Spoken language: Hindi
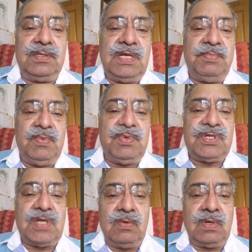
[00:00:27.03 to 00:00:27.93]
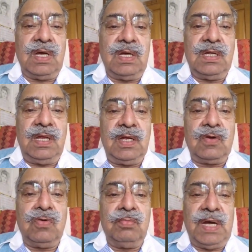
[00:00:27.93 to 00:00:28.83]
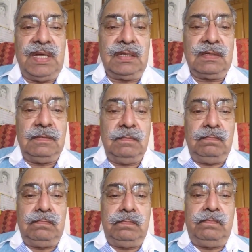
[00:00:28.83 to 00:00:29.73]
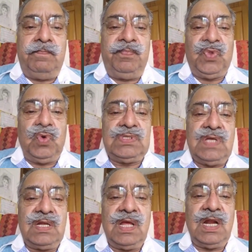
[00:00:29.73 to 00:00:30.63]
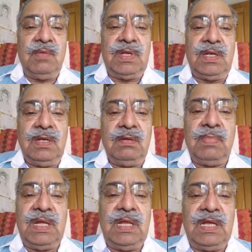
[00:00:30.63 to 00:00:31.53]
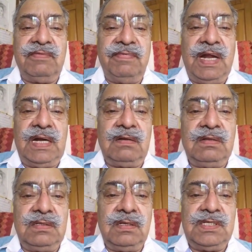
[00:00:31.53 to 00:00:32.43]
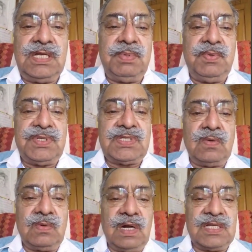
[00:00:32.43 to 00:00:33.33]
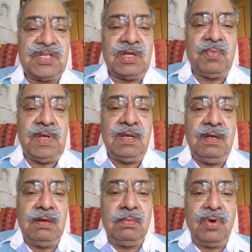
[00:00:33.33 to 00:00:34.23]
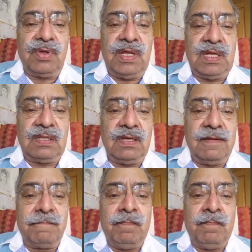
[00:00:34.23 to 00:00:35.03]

जेपी बिस्टाउन का एक होम बायर 2011 में मैंने एक फ़्लैट जे पी विस्टाउन क्लासिक में बुक किया था